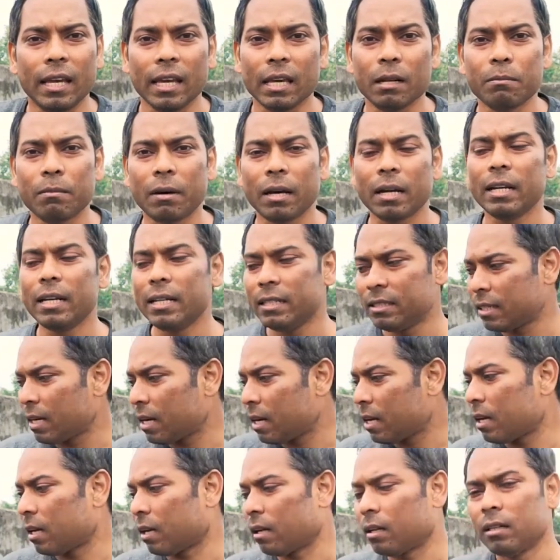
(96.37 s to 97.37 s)
এর মানে এটা
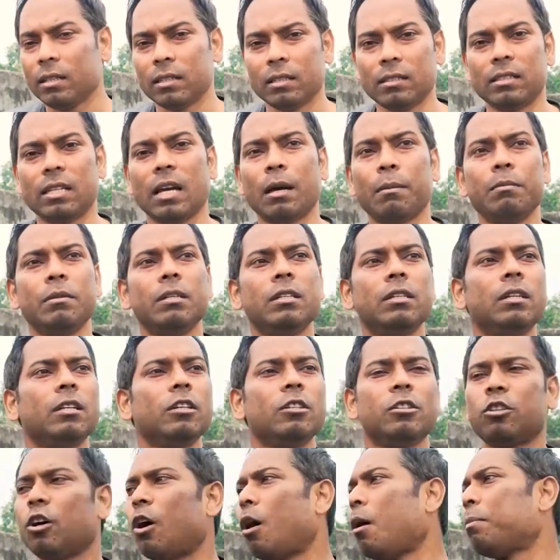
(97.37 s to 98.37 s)
না যে আমি
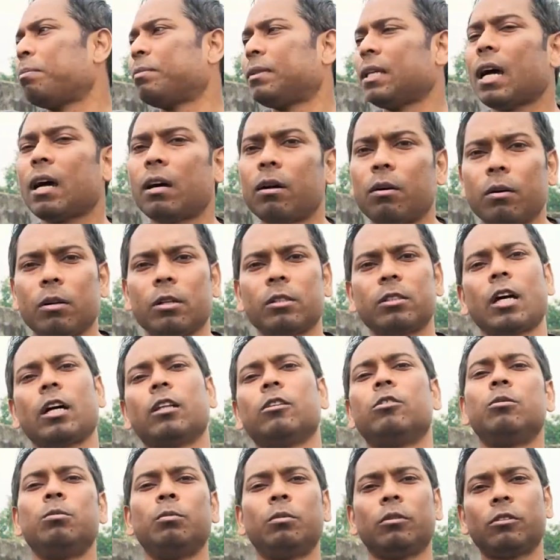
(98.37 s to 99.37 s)
সব ত্যাগ করে
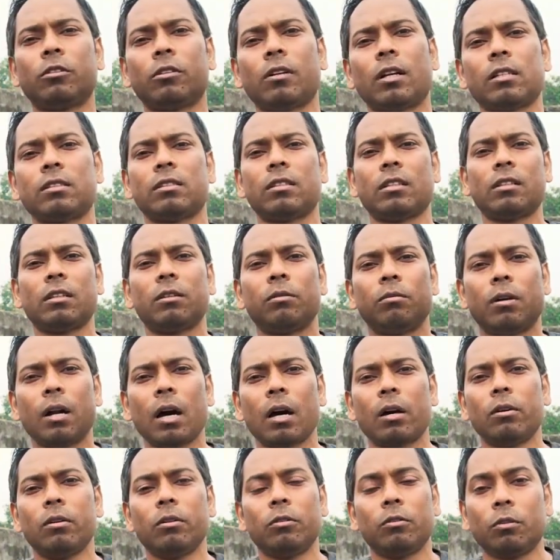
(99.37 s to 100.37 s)
সাধুর মতো রাস্তাতে
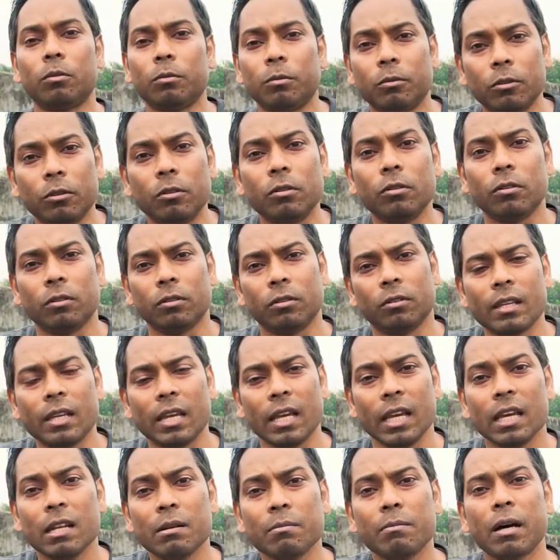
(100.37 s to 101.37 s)
ঘোরাঘুরি করবো না
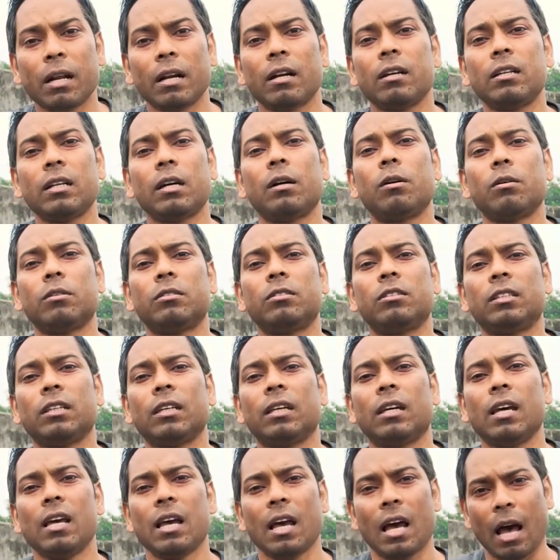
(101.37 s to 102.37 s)
এর মানেটা হচ্ছে
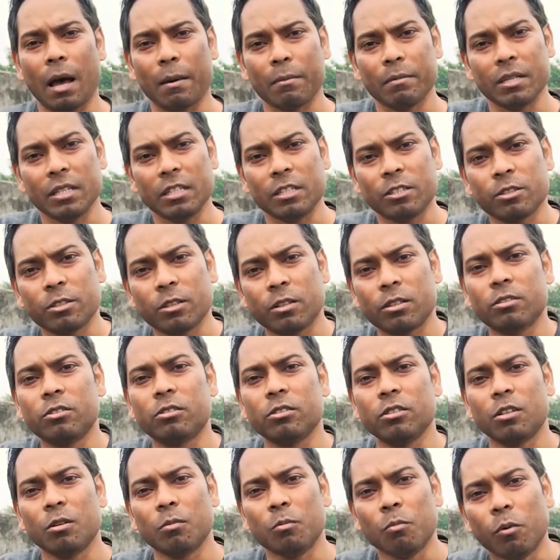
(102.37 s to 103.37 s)
আমি ঈশ্বরের
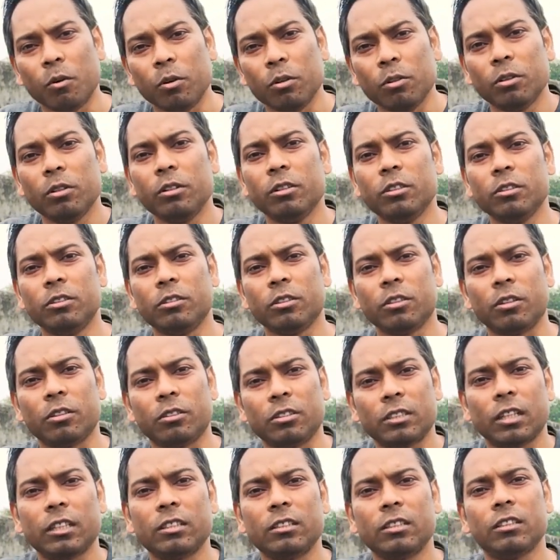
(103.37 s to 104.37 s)
জন্য মণ্ডলীর জন্য
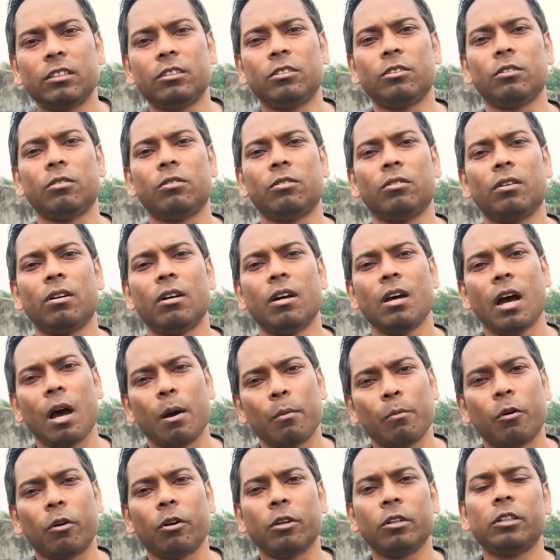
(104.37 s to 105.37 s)
চার্চের জন্য
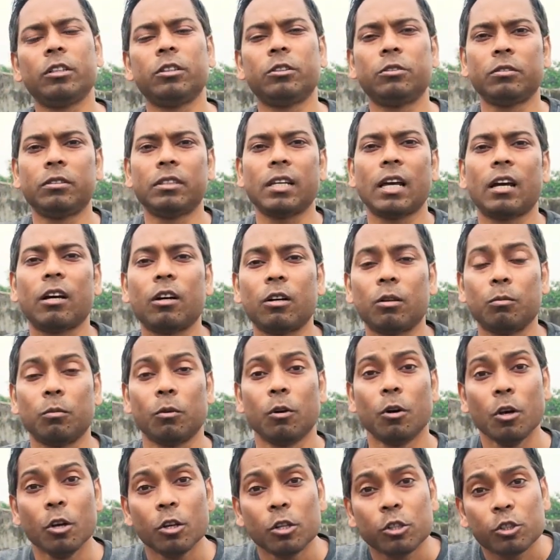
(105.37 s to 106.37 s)
অনেক কিছু ত্যাগ করব
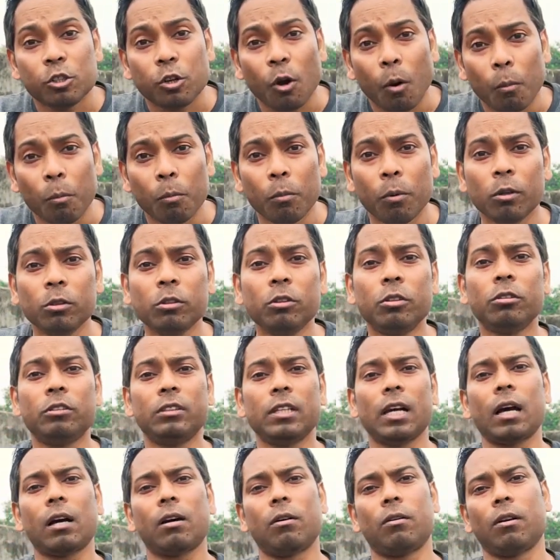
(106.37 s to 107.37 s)
সম্বন্ধ
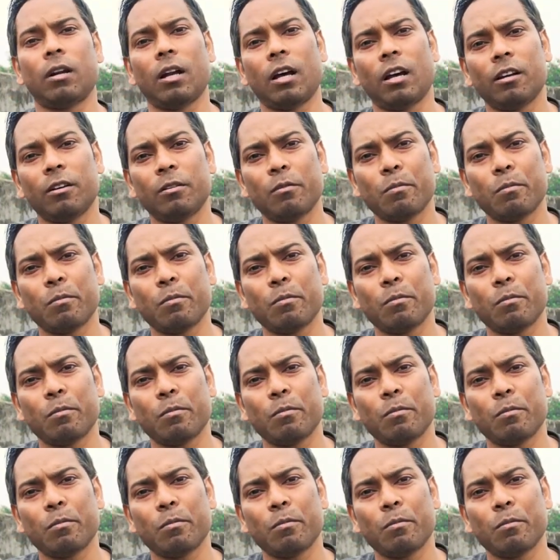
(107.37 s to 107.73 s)
ত্যাগ করা